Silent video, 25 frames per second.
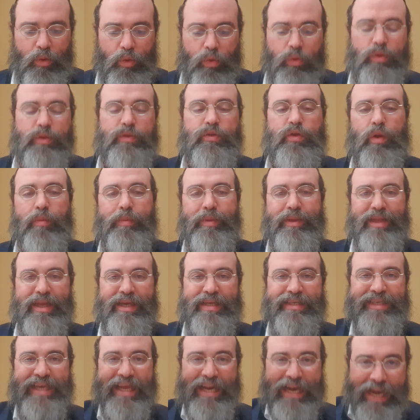und soll man
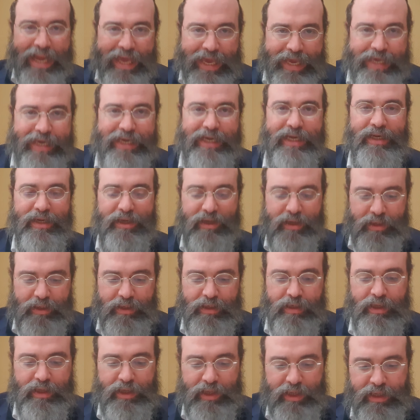das
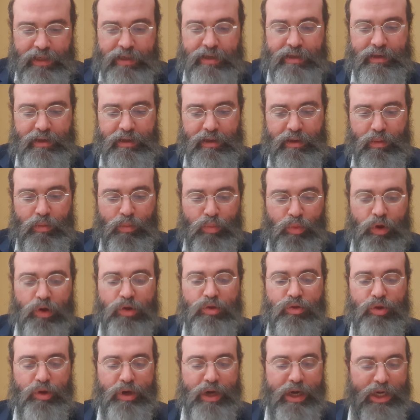legen in
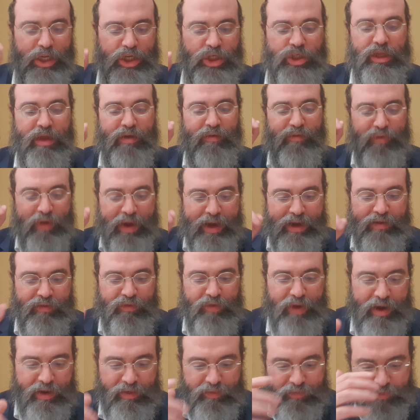Mülltonne, nicht
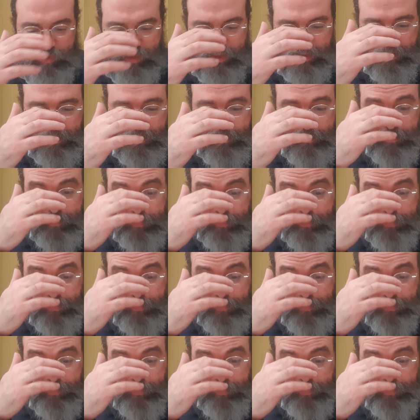wegwerfen.